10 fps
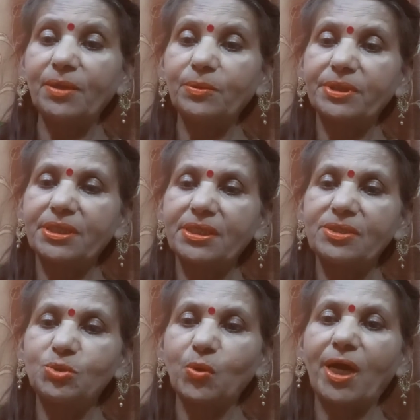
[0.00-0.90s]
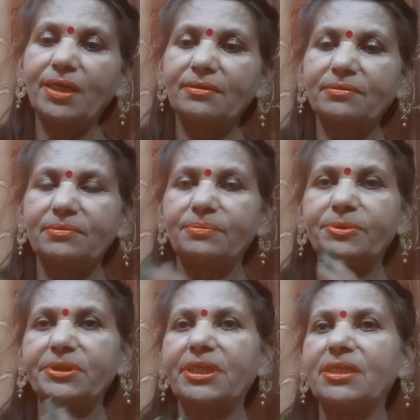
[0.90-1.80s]
होते हैं ज्वार
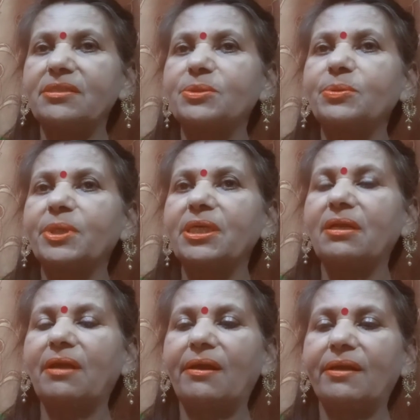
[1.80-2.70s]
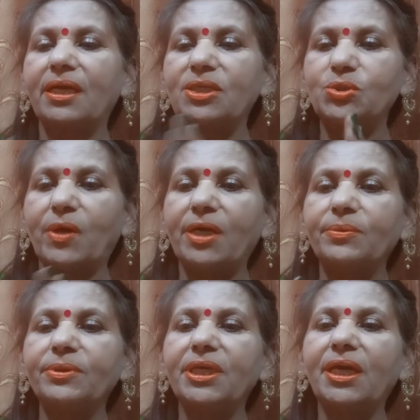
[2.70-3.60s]
बोलते हैं जिसको कि लाल रंग की ज्वार
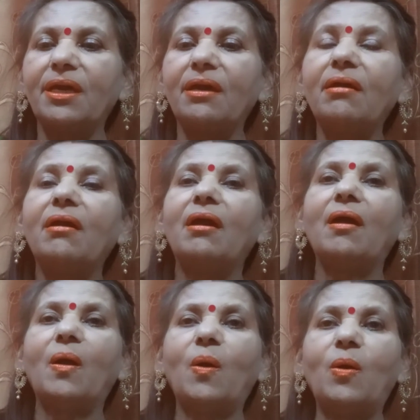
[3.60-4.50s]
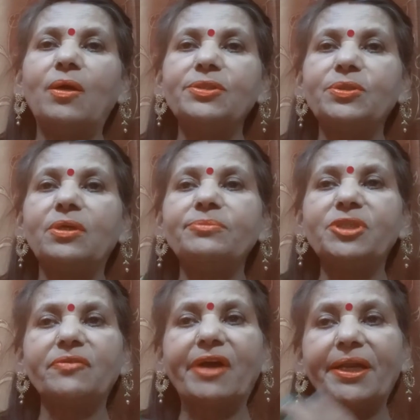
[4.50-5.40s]
होती है और जो हम
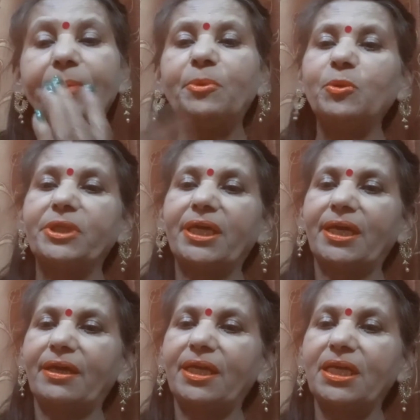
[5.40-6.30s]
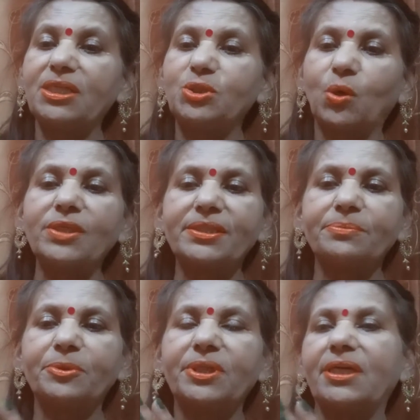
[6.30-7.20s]
जवारे बोते हैं यानी कि जौ से
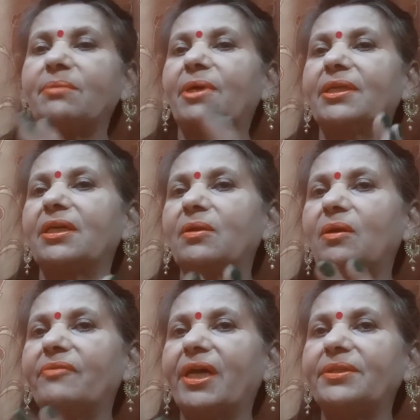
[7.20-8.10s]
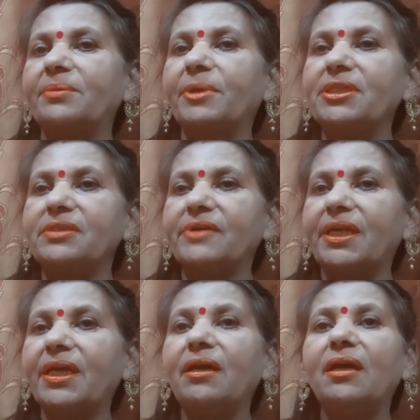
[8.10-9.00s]
बोते हैं माता के नवरात्र में
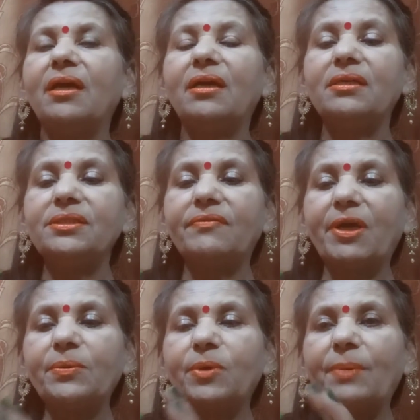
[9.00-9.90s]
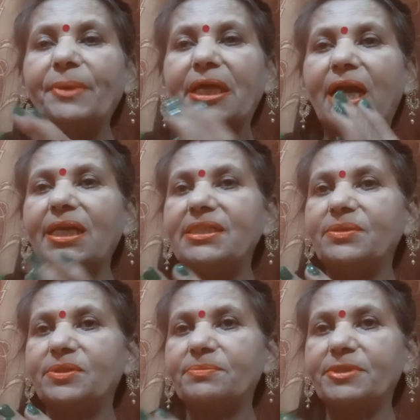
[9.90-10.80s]
जवारे जवारों को आप निकाल लीजिए
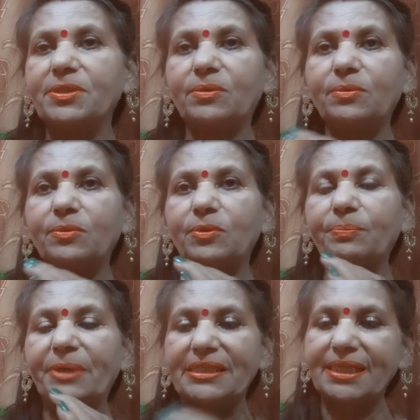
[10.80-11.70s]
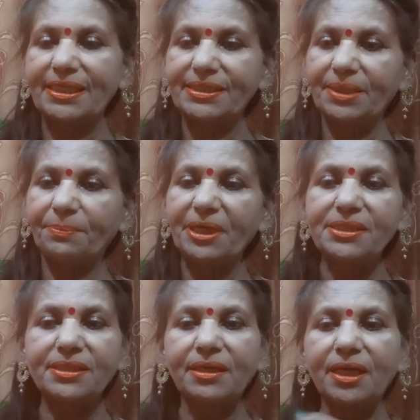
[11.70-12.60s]
उसमें से और उनको पीस लीजिए पीस
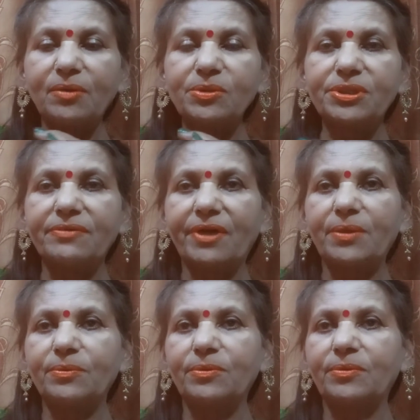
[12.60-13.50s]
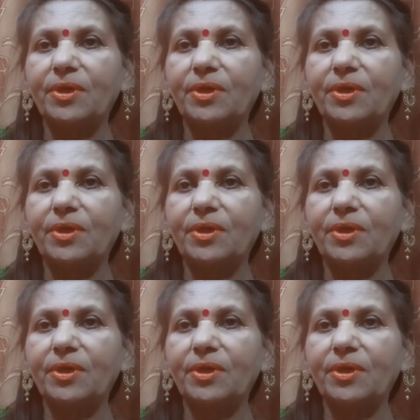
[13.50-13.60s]
करके उन जवारों को